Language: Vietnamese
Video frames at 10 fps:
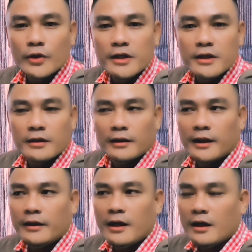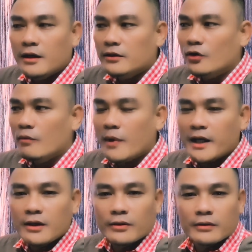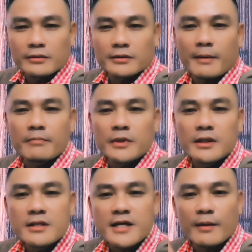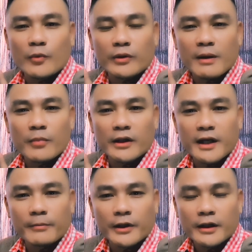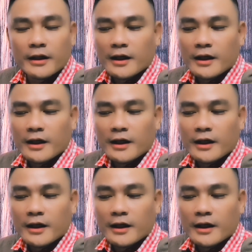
Tuy nhiên là để cho máy nó chấm chính xác một trăm phần trăm đó,